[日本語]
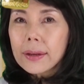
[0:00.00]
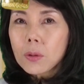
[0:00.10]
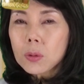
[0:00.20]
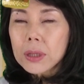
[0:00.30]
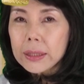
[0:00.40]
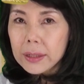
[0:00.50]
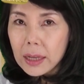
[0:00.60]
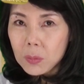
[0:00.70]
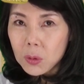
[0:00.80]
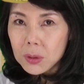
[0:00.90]
国内的
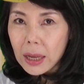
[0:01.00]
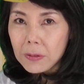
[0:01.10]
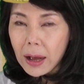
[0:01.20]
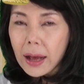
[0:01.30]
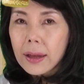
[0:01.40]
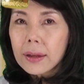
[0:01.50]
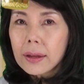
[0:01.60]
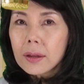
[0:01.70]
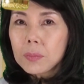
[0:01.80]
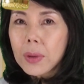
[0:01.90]
な問題は
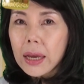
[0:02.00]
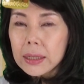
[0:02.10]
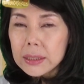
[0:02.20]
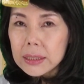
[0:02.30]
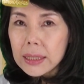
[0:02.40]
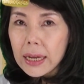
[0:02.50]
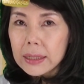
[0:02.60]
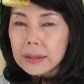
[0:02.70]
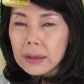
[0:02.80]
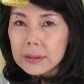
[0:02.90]
明治時
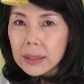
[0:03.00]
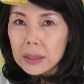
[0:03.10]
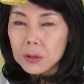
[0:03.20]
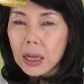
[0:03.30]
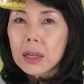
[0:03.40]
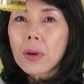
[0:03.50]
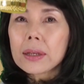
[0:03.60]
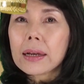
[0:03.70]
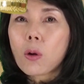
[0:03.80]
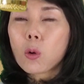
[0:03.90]
代にたくさんの種ま
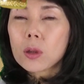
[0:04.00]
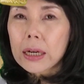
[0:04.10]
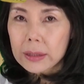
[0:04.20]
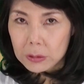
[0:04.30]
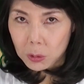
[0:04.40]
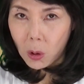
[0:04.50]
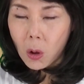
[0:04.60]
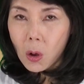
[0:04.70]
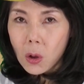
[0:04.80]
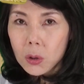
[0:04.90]
きが行われていると
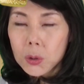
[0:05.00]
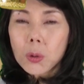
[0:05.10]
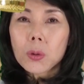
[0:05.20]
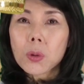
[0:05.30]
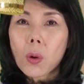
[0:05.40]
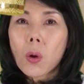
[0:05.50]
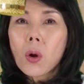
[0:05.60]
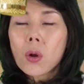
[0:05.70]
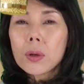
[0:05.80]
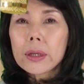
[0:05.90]
いうこと
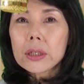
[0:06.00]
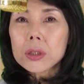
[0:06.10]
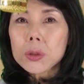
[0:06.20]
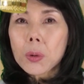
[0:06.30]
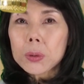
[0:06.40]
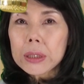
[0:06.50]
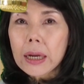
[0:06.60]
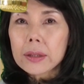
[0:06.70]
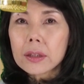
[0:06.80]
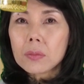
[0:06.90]
を歴史を振り
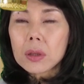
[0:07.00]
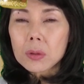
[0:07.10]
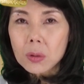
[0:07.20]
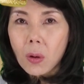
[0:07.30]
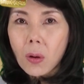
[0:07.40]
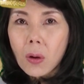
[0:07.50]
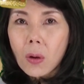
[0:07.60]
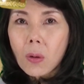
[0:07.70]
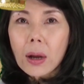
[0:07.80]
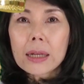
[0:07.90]
返ってみると
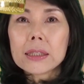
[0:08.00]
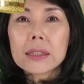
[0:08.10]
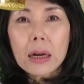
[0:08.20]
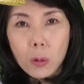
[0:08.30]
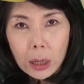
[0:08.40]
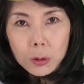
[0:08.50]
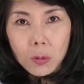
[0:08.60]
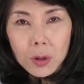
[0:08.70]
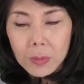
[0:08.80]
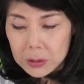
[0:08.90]
お感じになろうかと
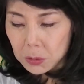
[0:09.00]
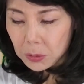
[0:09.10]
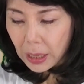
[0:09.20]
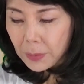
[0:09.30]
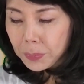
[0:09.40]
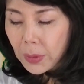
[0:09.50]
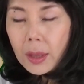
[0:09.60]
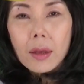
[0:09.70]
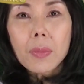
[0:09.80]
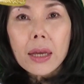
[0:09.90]
思いますので
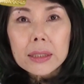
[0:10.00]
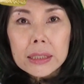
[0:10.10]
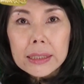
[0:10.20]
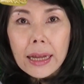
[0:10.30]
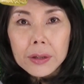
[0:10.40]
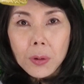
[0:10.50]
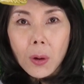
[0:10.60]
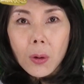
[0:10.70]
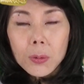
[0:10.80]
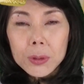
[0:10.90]
明治時代
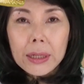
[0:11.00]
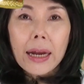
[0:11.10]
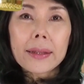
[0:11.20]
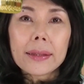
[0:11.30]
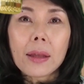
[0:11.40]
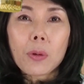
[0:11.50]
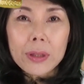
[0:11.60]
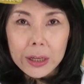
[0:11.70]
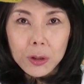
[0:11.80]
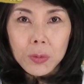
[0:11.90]
を振り返ってお
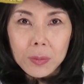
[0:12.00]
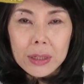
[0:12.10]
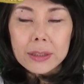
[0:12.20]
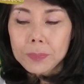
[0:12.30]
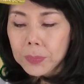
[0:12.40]
きたいと思います